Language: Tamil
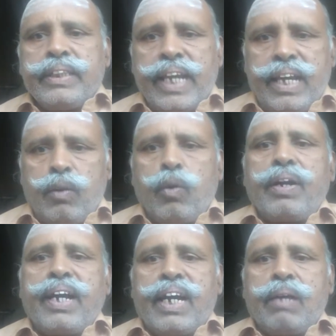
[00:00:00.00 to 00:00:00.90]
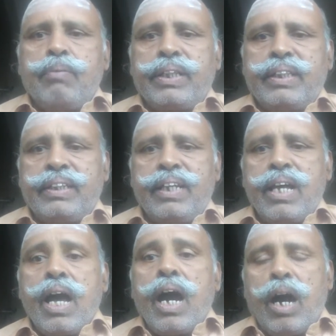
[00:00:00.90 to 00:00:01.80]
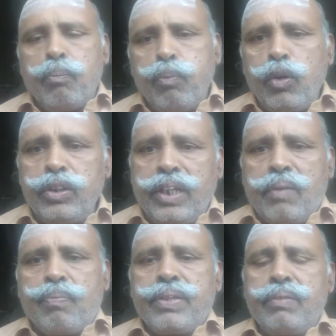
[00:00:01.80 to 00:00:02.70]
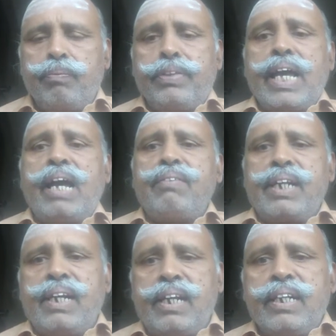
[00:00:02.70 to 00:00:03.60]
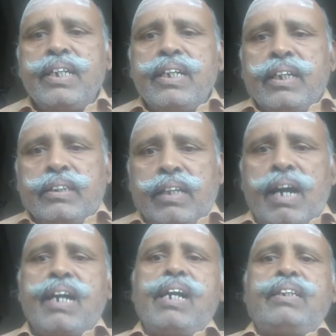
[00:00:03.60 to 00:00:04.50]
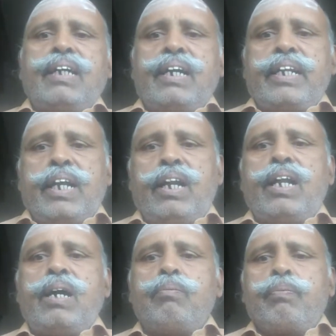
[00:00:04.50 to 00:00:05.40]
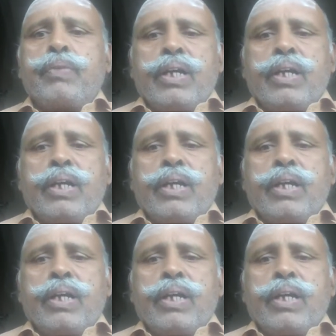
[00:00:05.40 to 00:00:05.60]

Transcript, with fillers: தேர் ஓட ஆரம்பித்தது அப்பொழுது தேவர்கள் தாங்கள் தான் எல்லாம்